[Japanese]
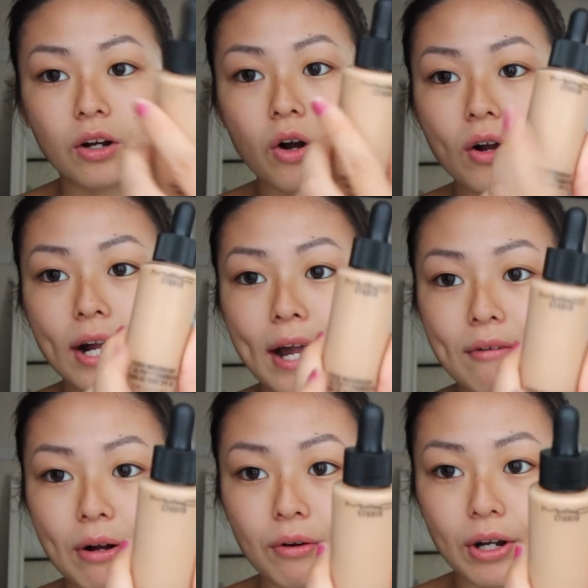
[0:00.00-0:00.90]
今回
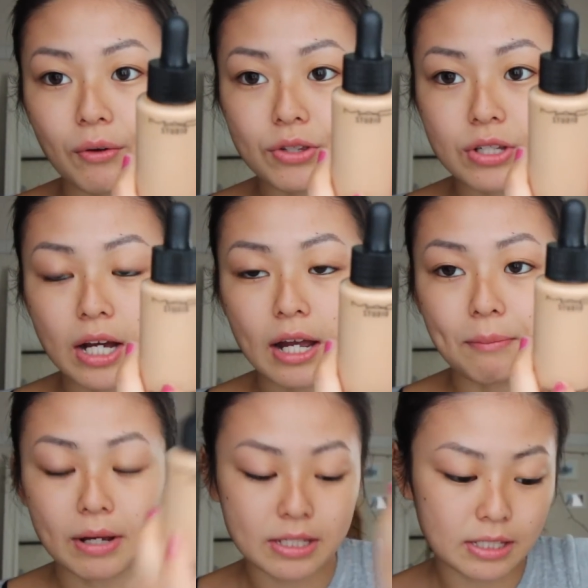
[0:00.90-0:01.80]
はこれを使い
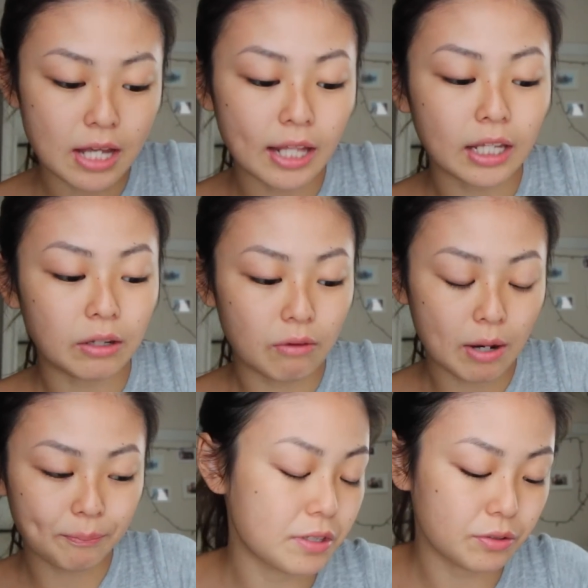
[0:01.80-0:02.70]
ます肌には
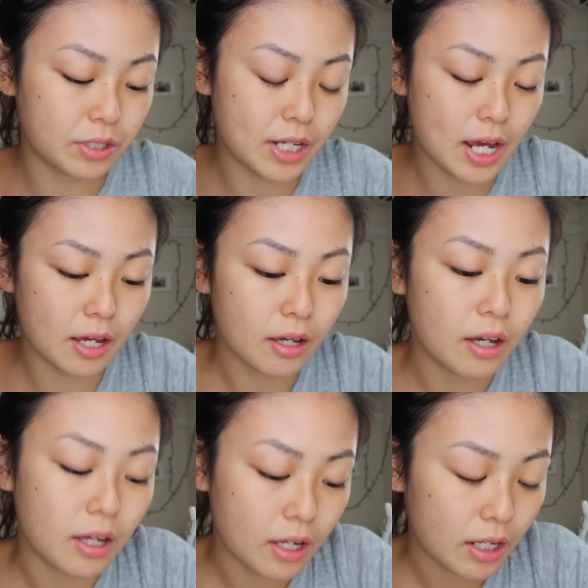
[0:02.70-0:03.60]
それで
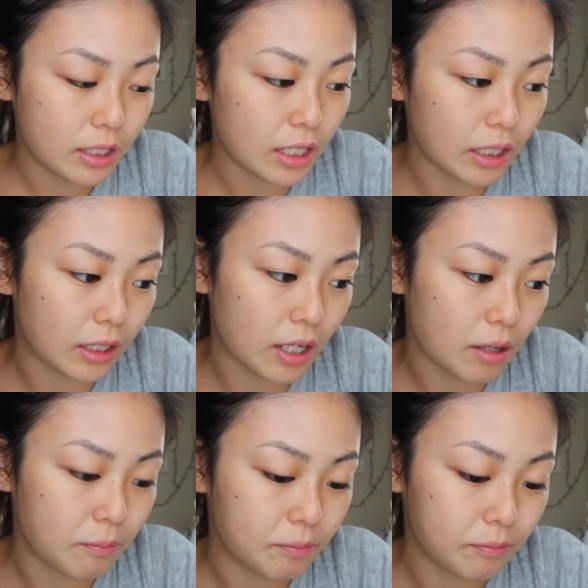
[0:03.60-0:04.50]
なんだっけ
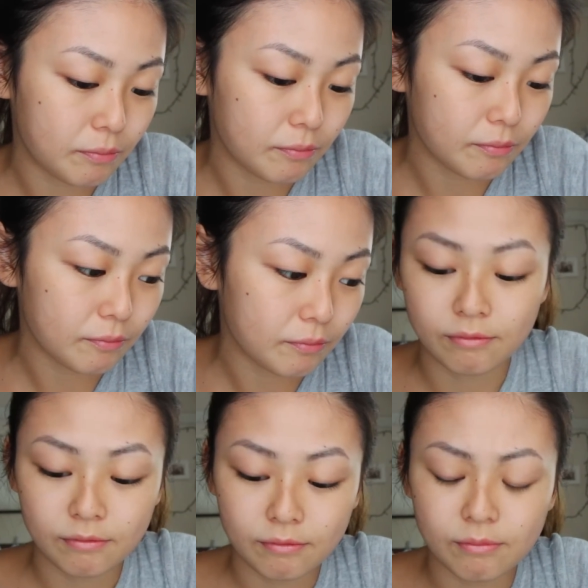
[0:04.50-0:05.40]

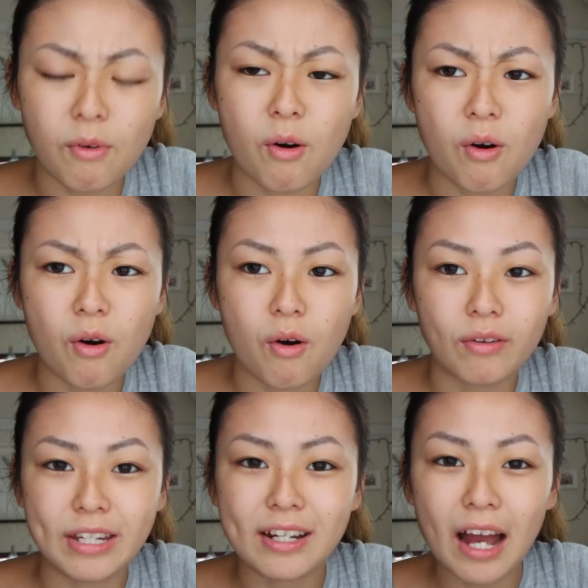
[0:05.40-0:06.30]
も
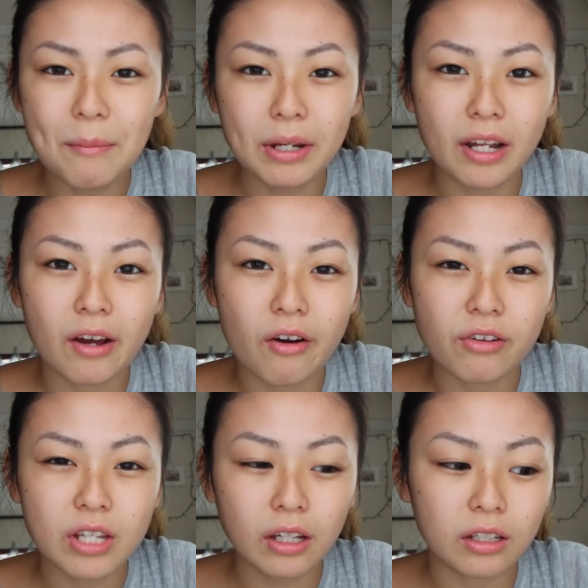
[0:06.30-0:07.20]
う2回目だよ
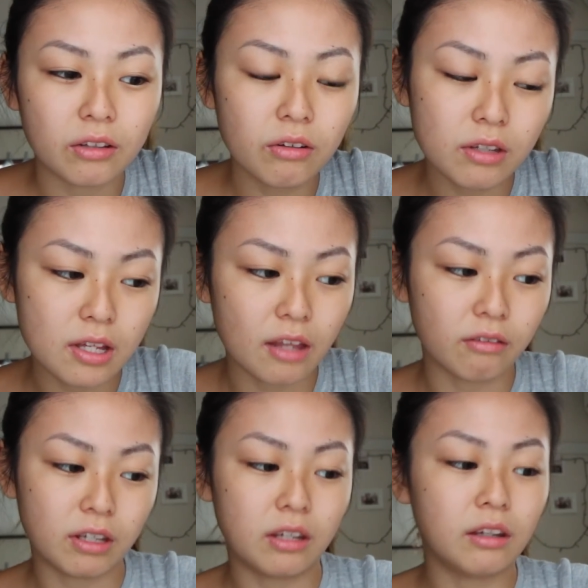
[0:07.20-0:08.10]
さっき撮ってた
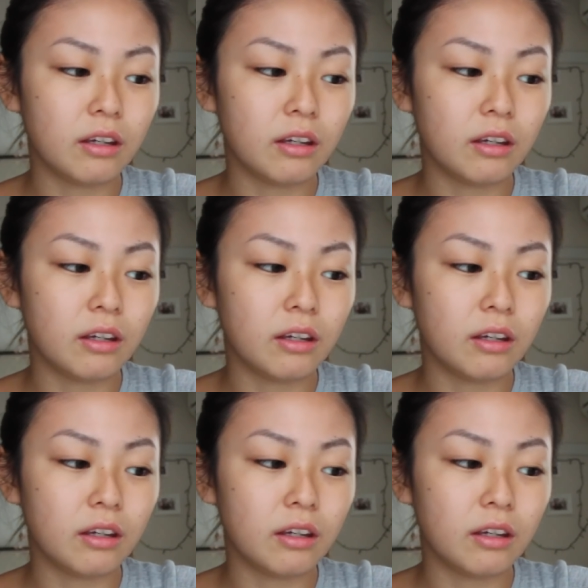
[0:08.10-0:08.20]
のに